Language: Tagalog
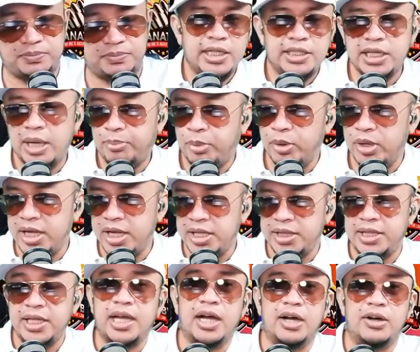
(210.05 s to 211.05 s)
Sa
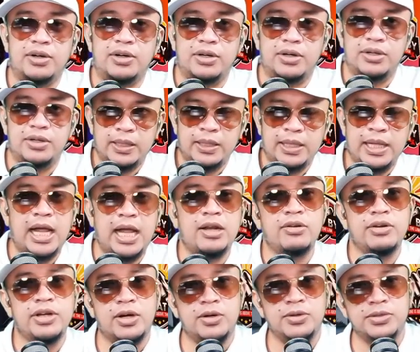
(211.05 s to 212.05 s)
politika ho,
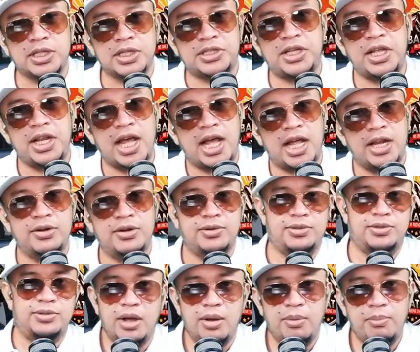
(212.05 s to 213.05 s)
Lalo na ho sa Senado,